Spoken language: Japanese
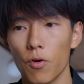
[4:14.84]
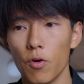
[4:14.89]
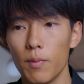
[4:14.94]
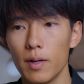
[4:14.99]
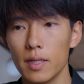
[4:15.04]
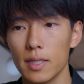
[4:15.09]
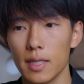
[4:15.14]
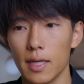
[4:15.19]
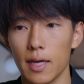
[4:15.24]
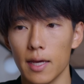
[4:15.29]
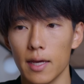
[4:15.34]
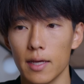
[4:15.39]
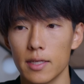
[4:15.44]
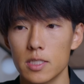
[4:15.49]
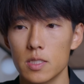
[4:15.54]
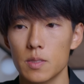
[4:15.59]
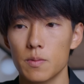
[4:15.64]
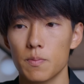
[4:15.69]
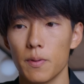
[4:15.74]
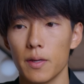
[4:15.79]
こまで
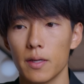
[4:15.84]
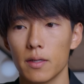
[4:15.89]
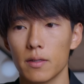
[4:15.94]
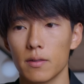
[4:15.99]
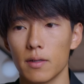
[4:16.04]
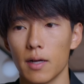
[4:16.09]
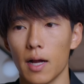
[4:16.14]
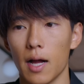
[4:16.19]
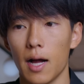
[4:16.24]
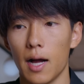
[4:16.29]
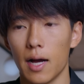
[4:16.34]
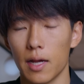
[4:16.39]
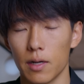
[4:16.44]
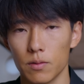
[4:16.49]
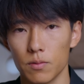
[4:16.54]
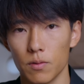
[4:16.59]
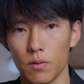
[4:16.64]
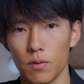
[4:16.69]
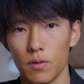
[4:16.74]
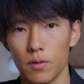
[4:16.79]
スペックがあ
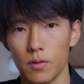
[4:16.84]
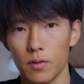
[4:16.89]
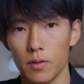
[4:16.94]
ると。